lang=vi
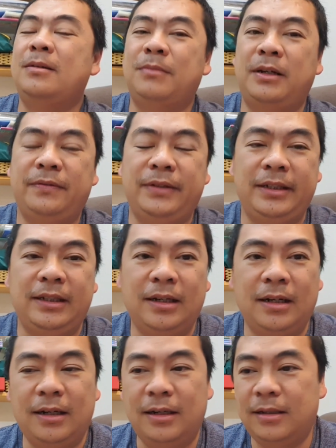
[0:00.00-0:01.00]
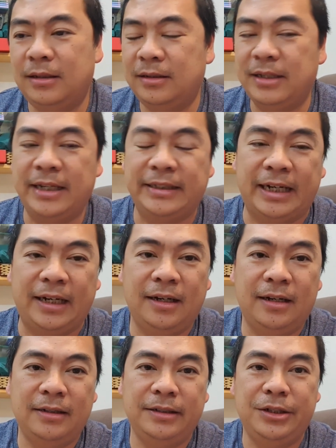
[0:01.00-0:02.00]
bởi vì à, để trả
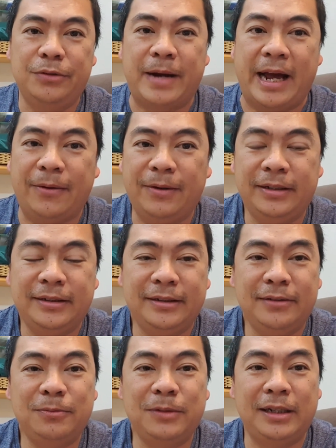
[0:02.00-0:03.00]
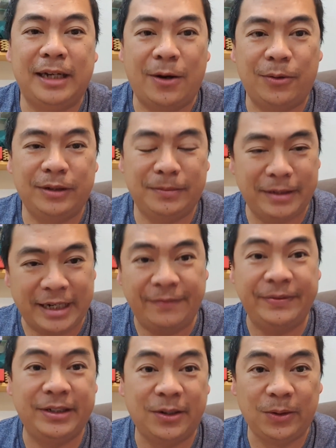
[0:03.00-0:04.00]
lời nhiều bạn quá thì nó cũng hơi lâu nên mình làm
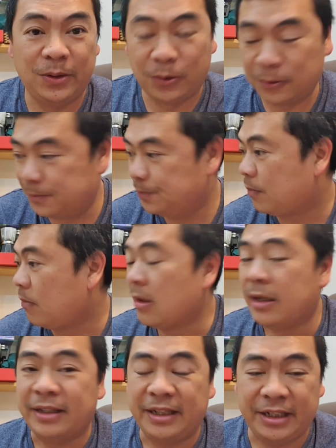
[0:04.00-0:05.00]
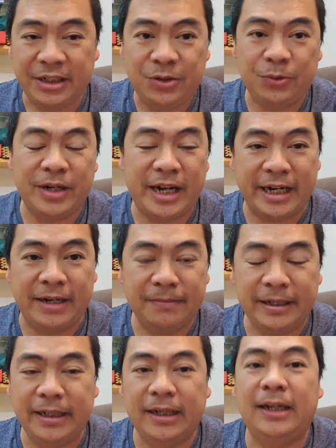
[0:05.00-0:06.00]
video luôn. Thì chủ đề ngày hôm
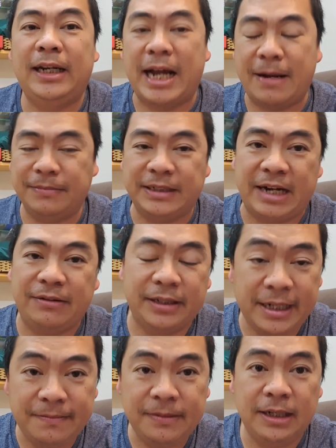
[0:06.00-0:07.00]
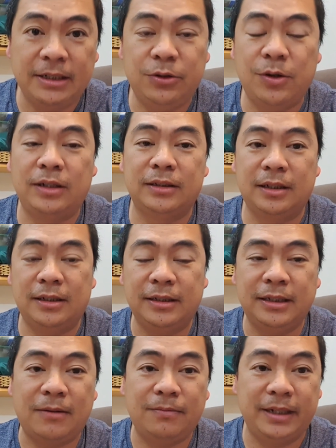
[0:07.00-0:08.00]
nay là làm sao để kiếm lợi nhuận từ
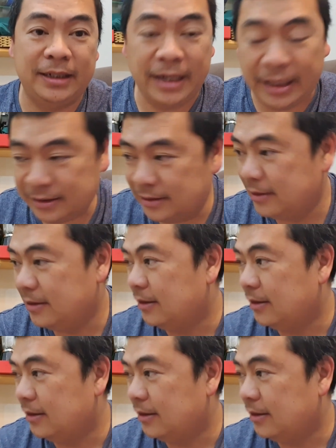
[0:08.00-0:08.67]
cái đồng Renec.